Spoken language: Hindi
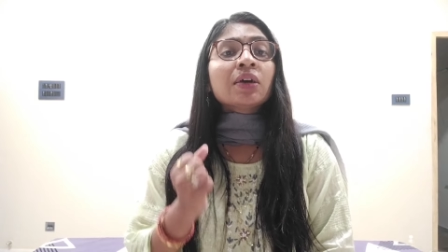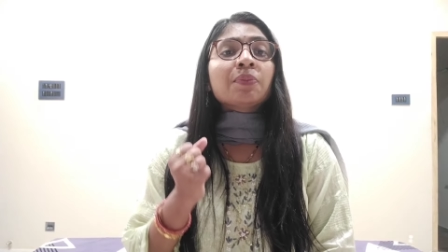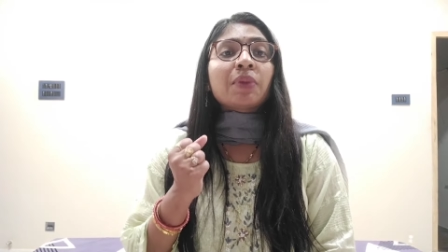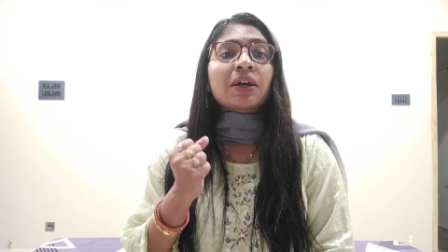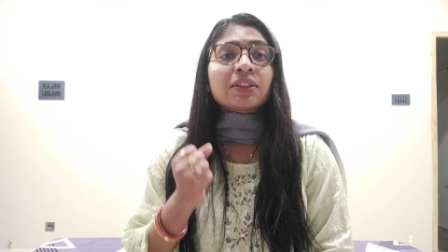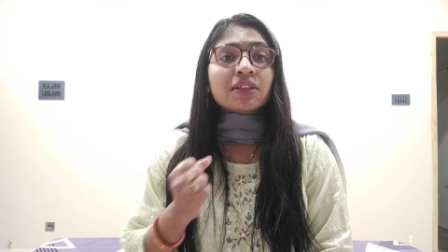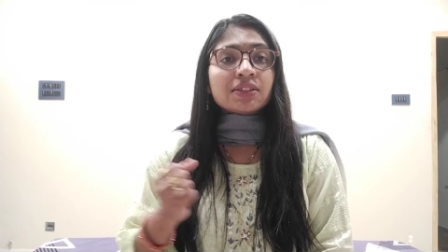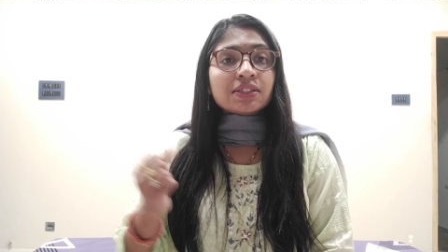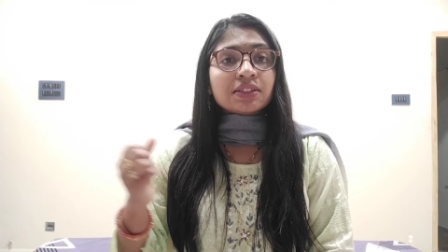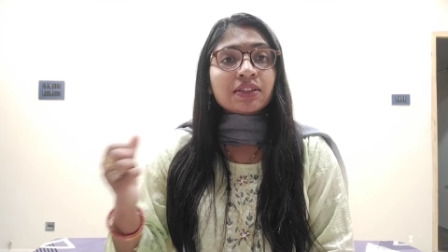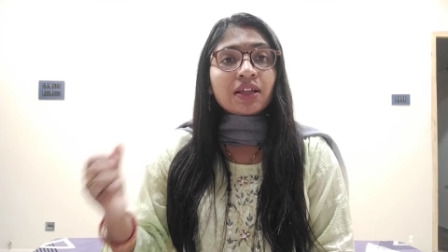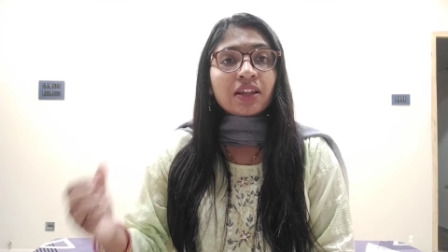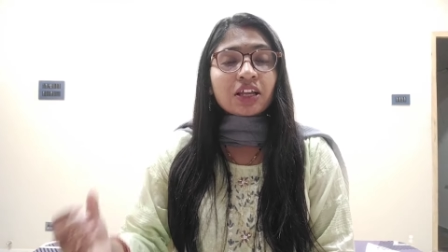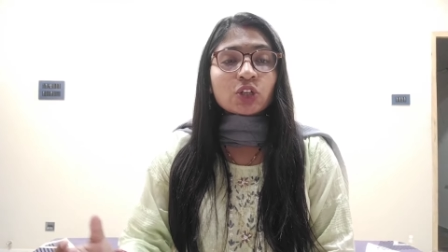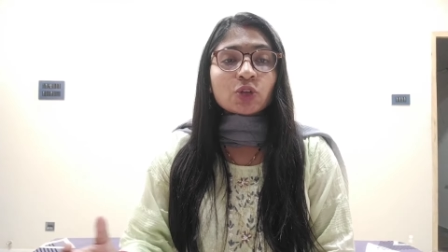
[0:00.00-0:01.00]
माता
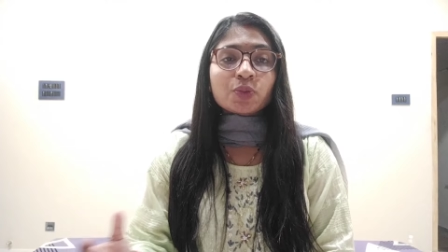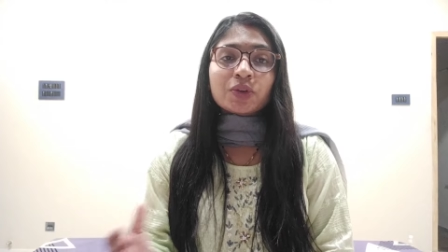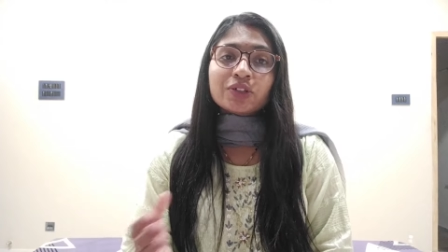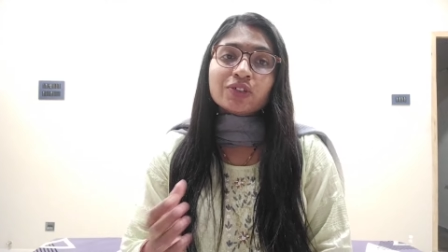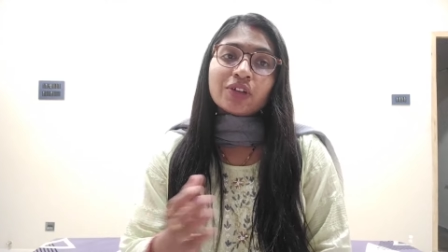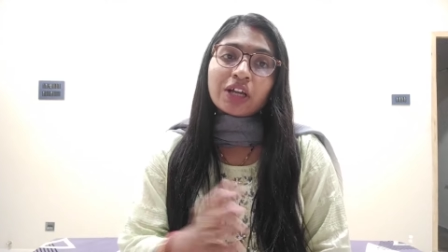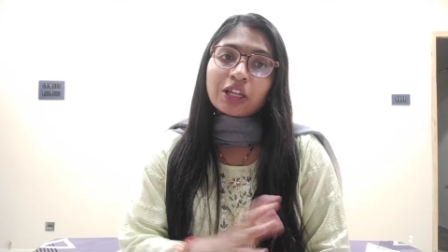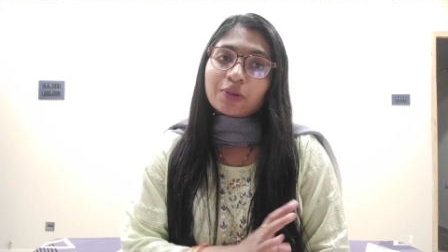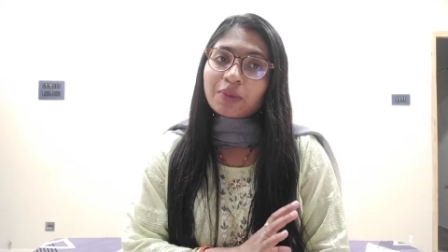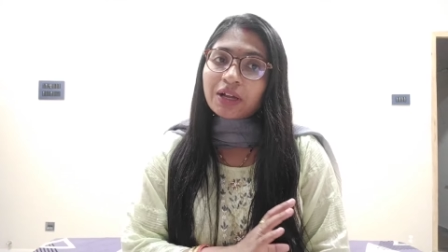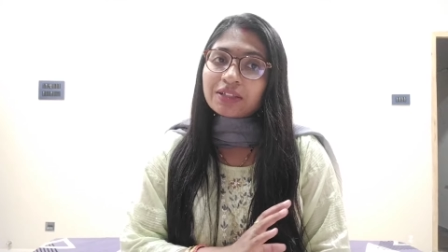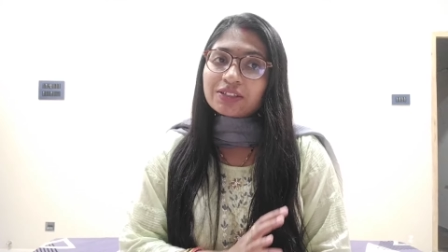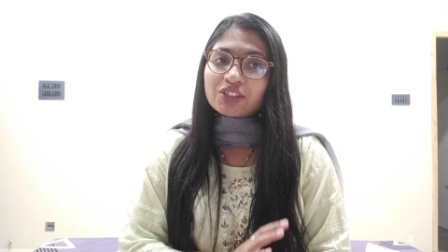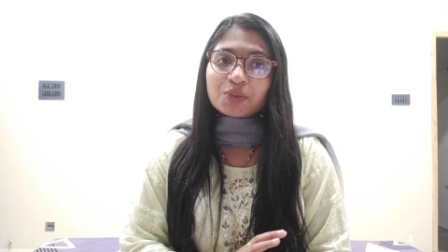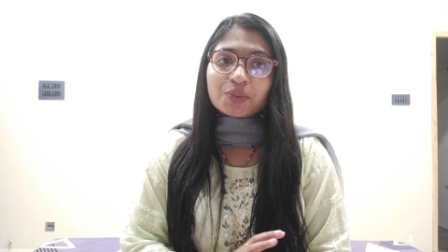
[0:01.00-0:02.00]
सीता लक्ष्मण जी और
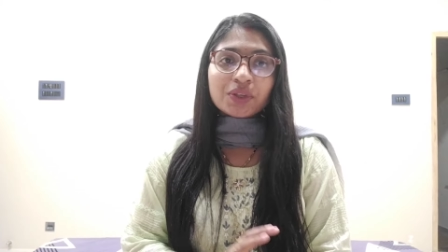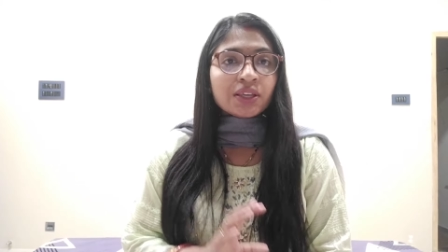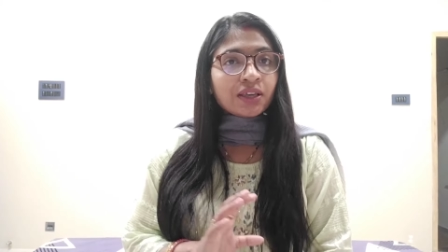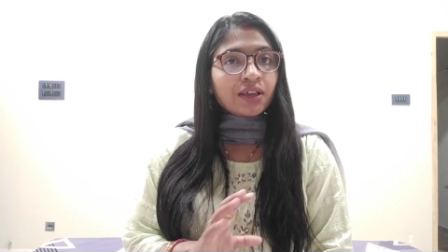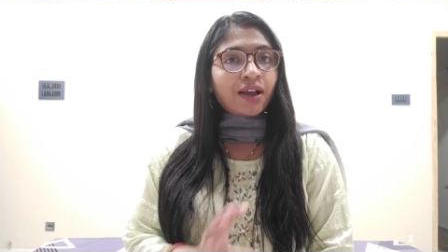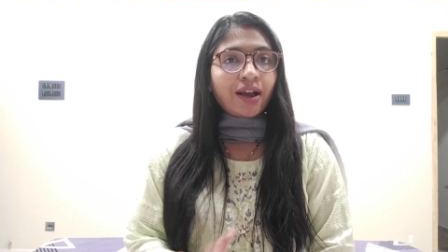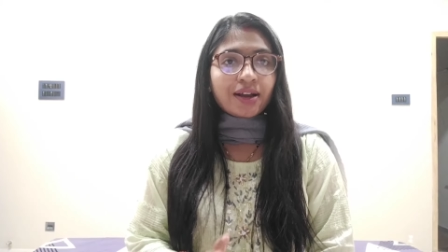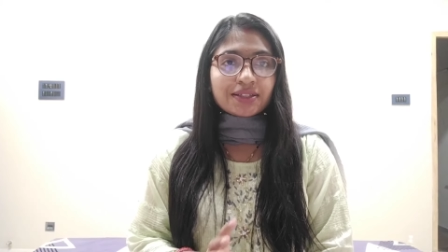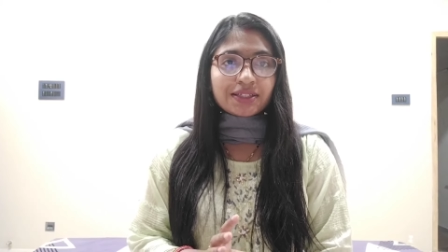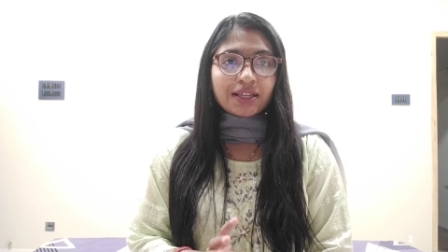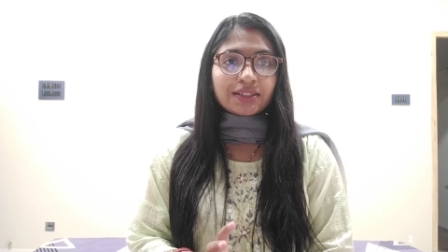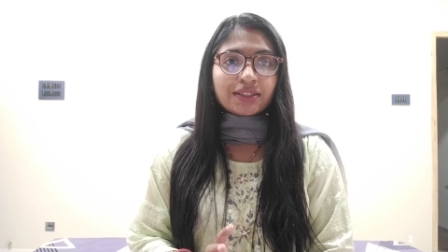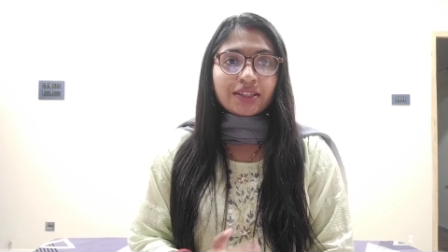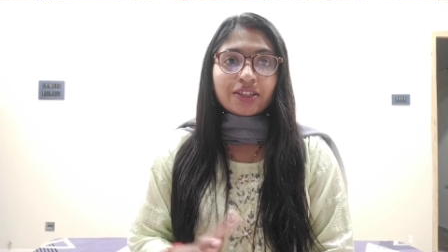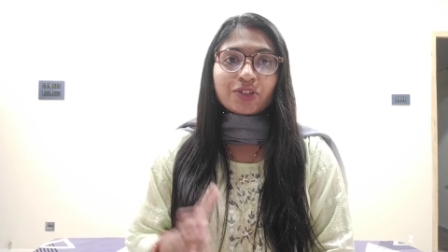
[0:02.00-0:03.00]
हनुमान जी भी आ
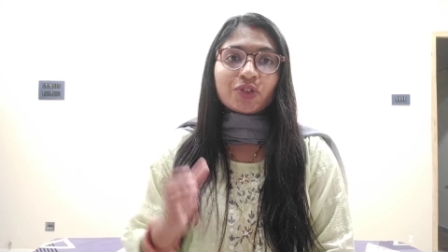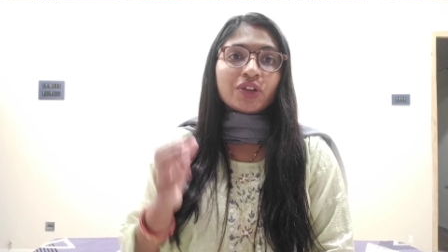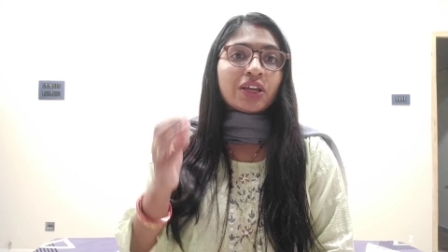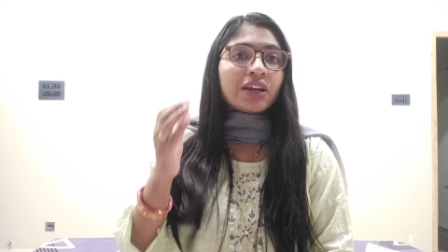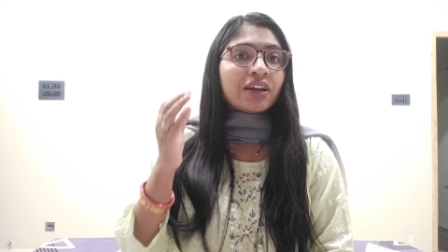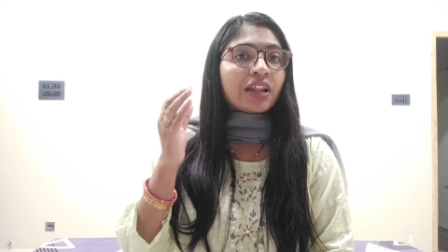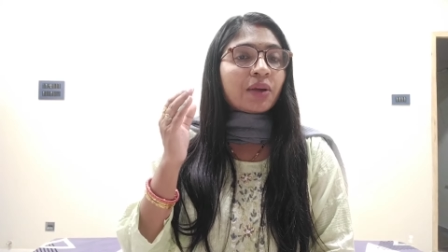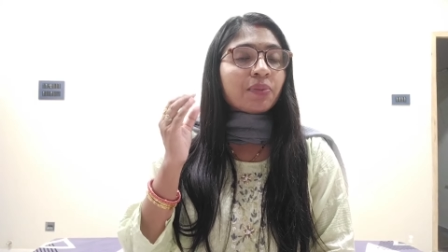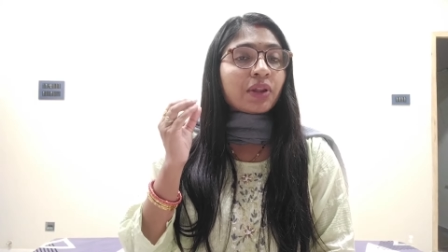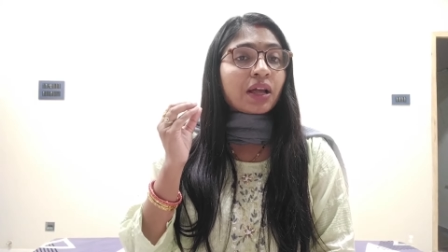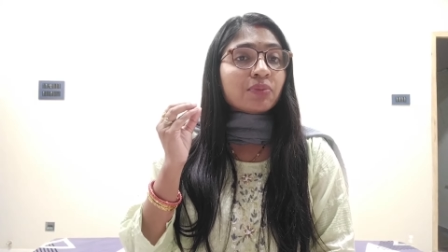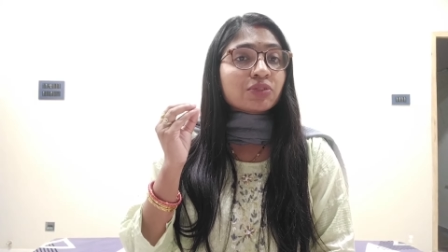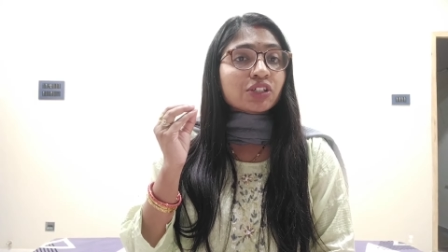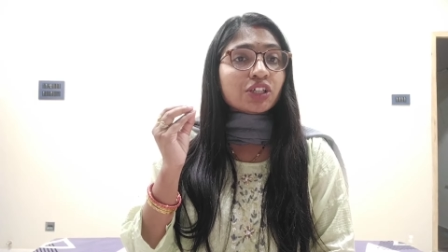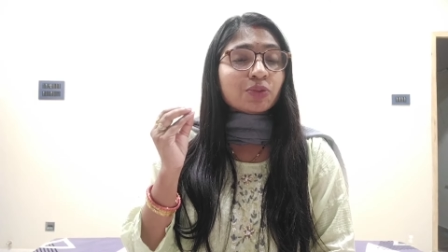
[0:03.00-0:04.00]
जाते हैं क्योंकि अगर आप
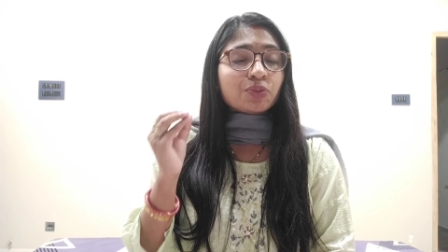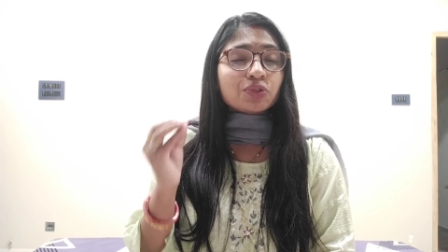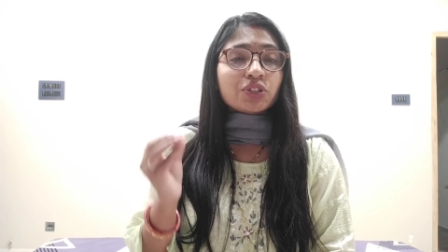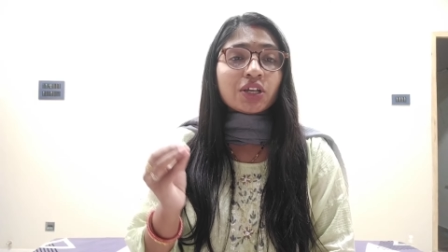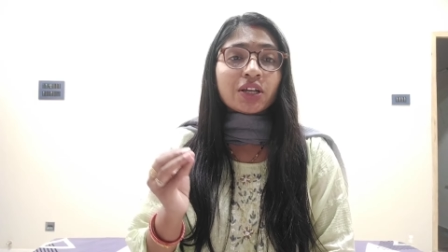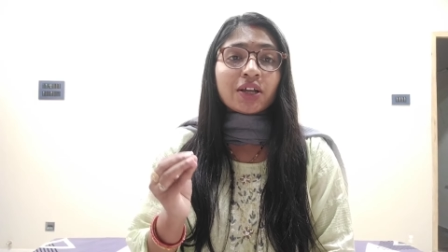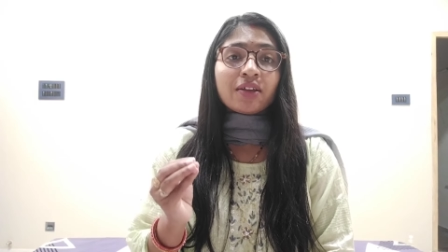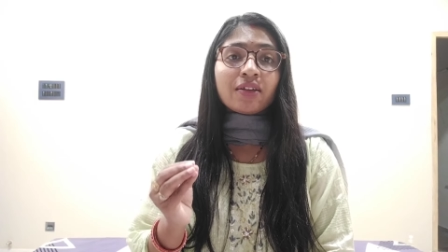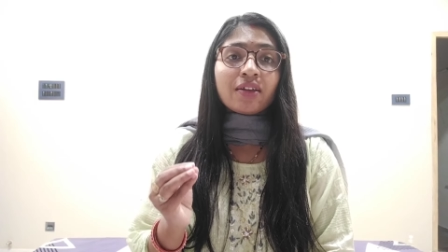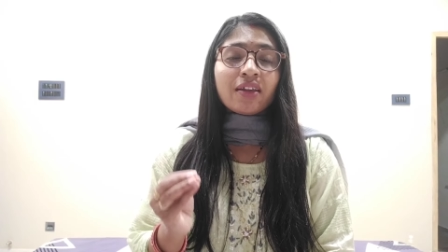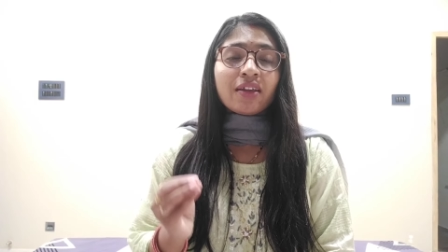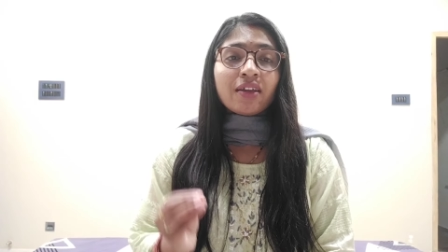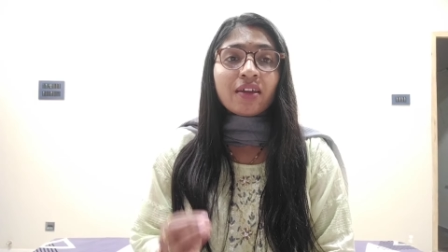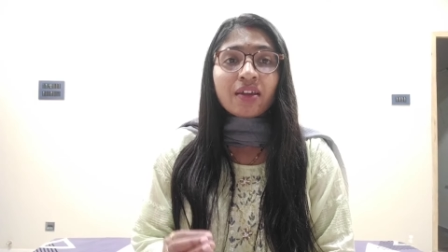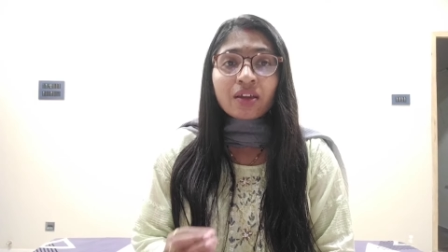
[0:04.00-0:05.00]
राम जी की पूजा कर
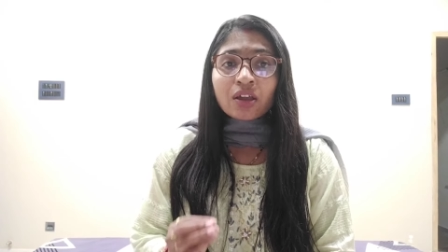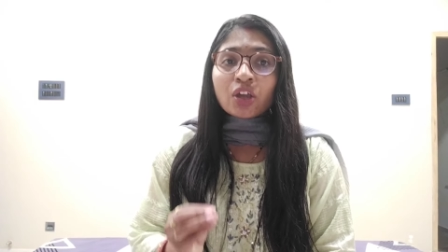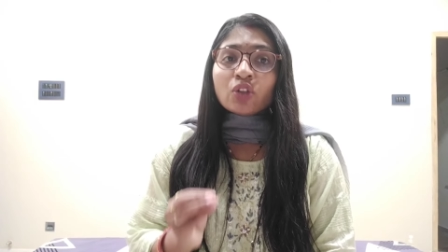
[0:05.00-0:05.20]
रहे हैं